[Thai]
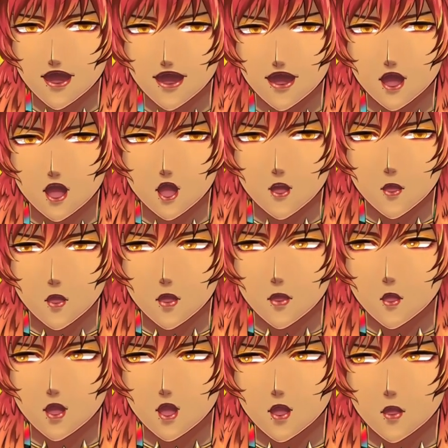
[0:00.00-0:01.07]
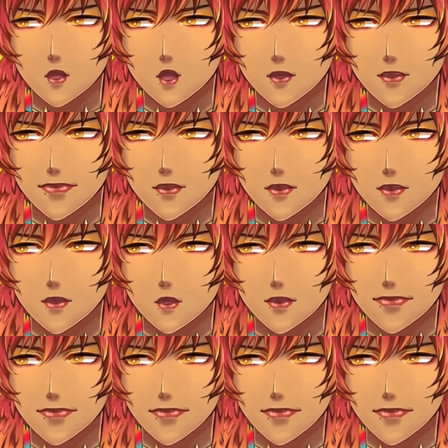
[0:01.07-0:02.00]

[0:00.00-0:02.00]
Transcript: แรกๆอ่ะ จะรู้ว่าเราอ่ะรู้สึก